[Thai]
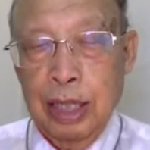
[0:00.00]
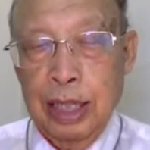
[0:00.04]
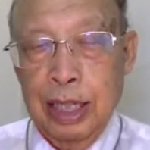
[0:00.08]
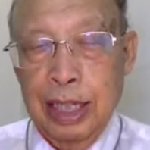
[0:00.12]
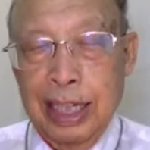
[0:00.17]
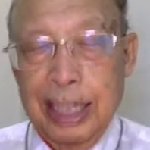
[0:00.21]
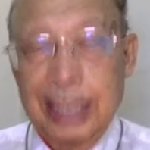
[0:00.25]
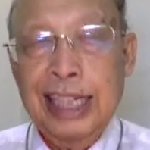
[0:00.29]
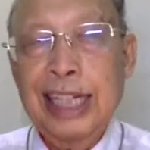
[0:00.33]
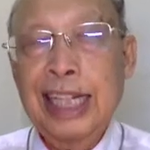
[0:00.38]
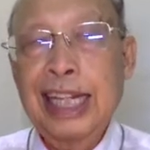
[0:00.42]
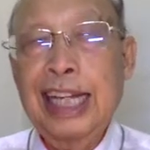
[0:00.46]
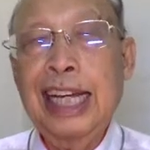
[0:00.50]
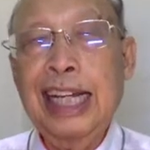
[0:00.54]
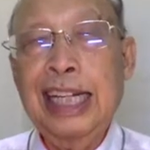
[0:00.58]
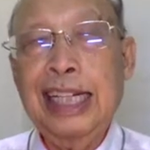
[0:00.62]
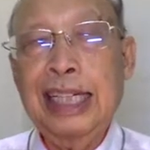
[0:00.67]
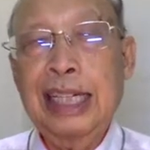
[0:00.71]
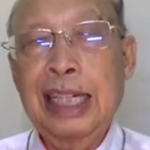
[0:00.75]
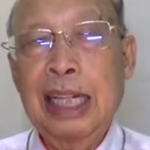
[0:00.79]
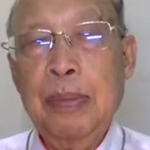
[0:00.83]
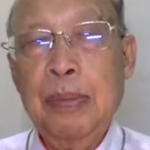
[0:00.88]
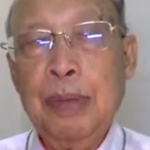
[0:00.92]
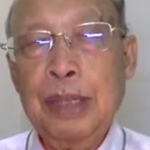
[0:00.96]
ฤทธิ์เดช
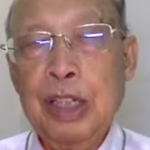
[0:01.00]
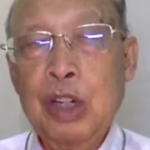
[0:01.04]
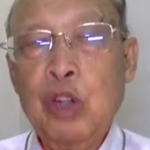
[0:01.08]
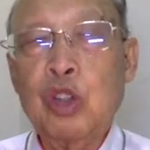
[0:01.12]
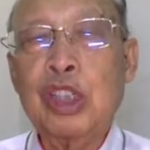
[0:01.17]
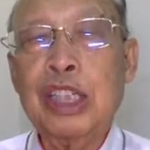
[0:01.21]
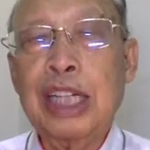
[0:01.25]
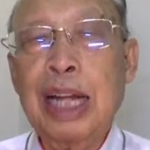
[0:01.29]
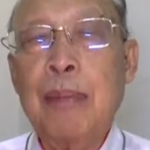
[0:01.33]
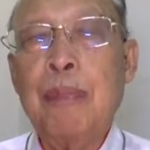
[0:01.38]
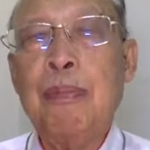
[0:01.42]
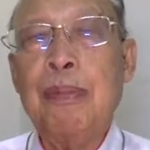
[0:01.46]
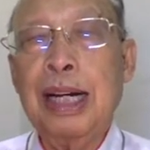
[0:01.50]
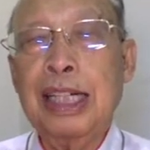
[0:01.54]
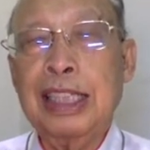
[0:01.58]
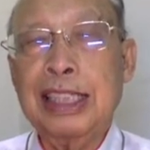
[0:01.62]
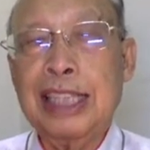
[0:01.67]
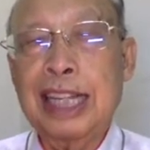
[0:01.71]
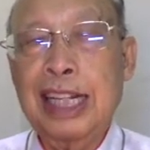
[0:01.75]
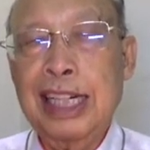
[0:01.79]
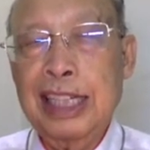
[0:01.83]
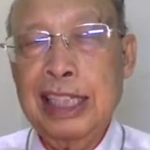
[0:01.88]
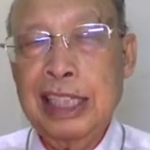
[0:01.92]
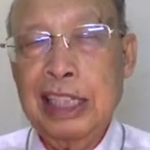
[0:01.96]
ที่พระเจ้านำมาใส่
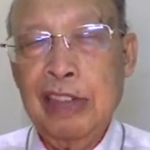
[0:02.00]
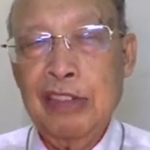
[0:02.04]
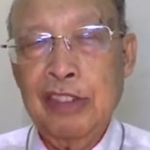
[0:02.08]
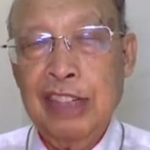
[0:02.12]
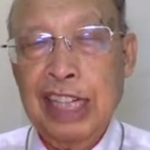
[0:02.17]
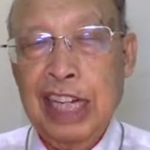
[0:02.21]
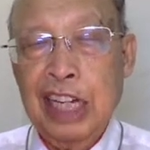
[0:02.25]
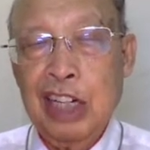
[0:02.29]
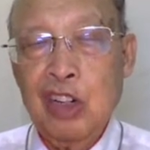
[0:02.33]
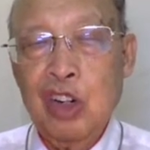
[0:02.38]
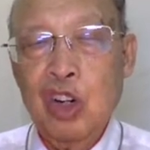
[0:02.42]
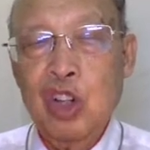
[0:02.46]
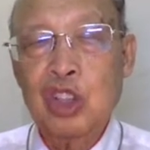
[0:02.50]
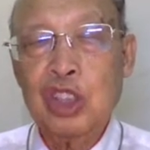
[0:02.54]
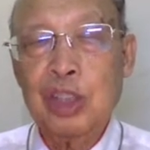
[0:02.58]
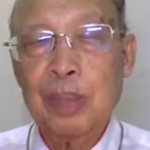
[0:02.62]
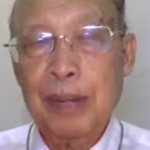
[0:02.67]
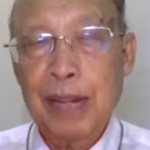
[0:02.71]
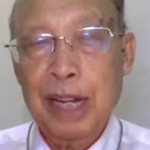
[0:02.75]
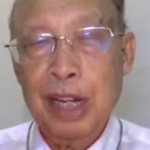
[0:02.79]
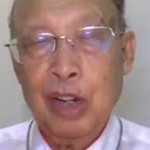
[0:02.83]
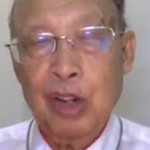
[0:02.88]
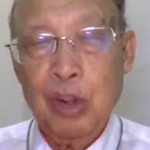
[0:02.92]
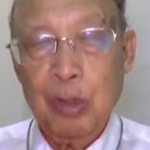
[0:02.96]
ในจิตวิญญาณของเขาสำแด
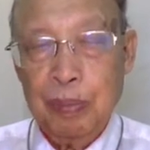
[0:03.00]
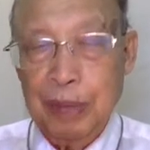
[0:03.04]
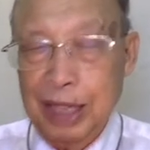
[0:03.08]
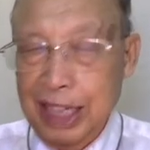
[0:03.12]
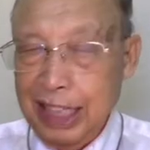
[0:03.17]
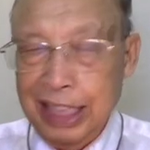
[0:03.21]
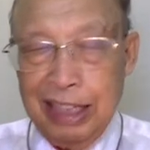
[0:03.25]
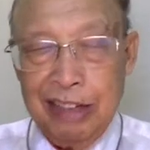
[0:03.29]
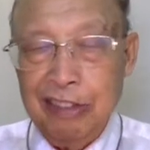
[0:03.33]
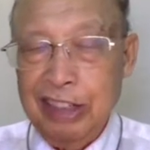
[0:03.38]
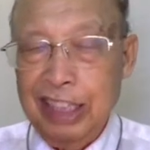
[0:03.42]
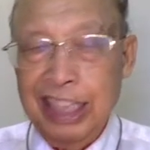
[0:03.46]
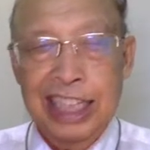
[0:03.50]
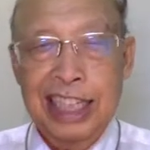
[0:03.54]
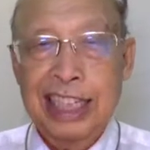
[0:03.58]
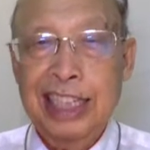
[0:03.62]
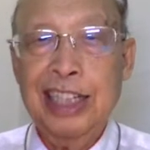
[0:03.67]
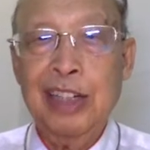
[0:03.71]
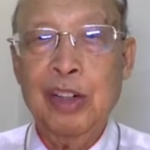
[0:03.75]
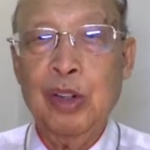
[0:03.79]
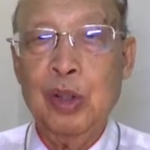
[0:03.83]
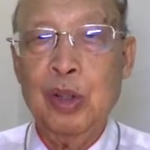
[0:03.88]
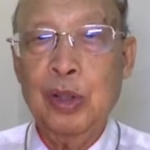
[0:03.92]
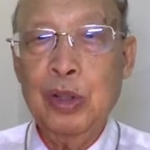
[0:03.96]
งออก มีแต่วิธีเดี
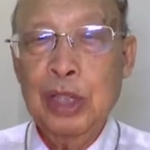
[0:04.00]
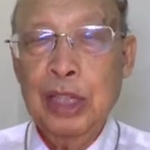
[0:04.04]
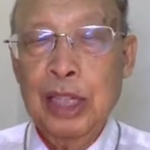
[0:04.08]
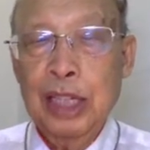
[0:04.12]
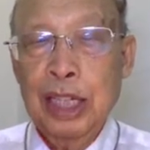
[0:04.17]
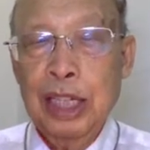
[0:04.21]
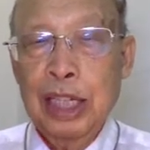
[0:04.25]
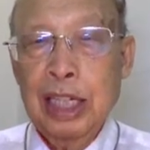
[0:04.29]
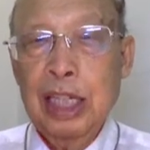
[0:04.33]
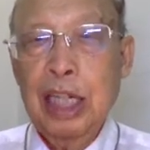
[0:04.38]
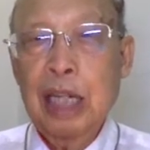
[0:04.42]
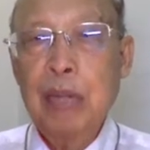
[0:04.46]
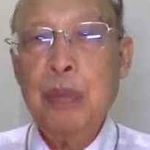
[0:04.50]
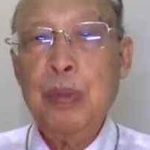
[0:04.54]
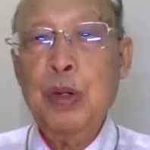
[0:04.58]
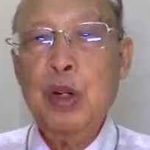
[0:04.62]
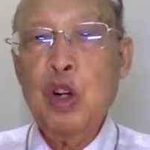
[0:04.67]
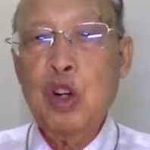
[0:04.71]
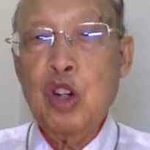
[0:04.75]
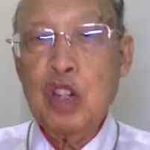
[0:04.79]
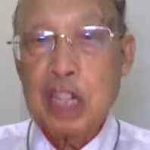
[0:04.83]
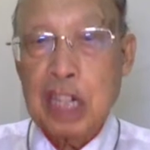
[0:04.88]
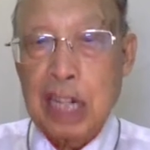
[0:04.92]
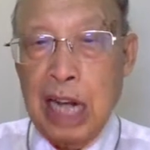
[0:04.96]
ยว คือพี่น้อง
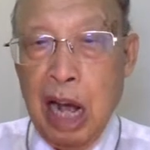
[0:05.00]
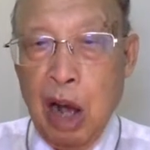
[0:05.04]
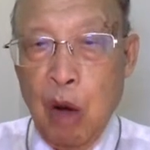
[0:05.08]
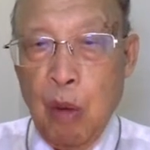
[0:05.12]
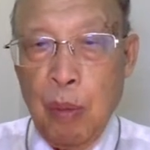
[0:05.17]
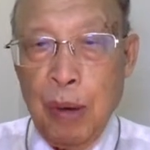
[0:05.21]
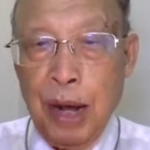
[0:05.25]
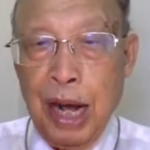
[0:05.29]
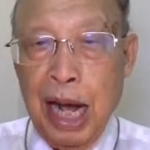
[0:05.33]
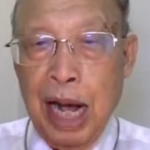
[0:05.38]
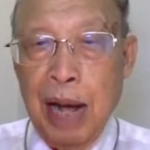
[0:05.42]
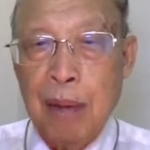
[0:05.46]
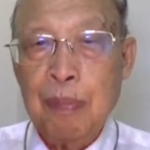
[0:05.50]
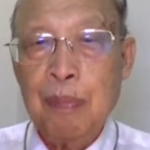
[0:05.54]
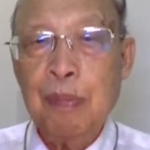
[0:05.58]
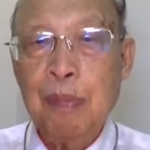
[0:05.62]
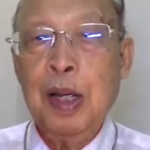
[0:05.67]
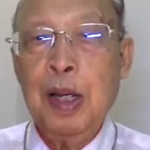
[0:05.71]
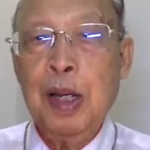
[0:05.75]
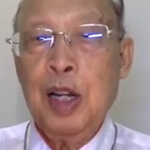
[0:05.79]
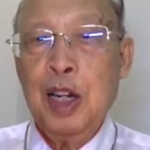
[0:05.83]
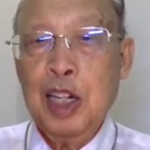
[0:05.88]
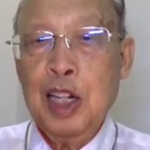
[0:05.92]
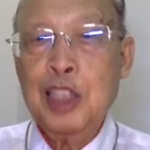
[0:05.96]
กล่าวพระ
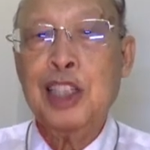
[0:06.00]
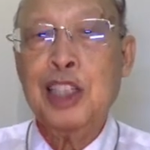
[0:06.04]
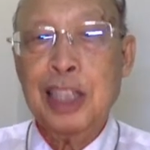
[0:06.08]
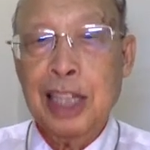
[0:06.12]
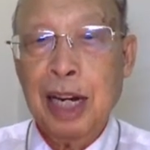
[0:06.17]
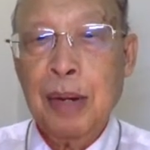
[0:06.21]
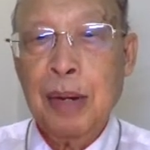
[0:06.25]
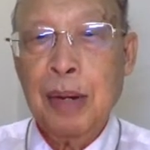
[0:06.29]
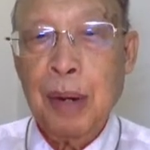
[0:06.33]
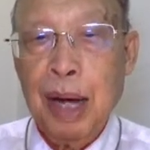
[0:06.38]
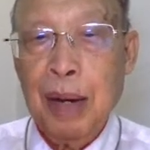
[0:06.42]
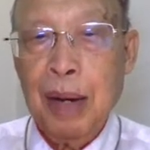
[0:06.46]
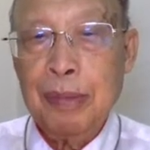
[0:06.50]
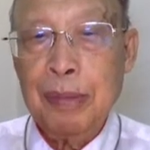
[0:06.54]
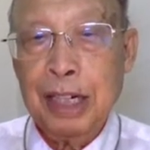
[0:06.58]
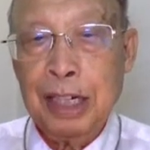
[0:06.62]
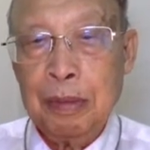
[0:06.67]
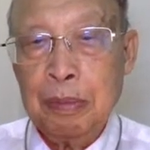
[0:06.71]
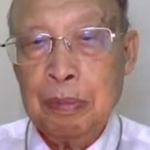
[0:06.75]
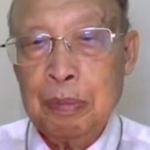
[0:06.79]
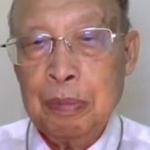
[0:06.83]
คำและเสือในพระคำนั้น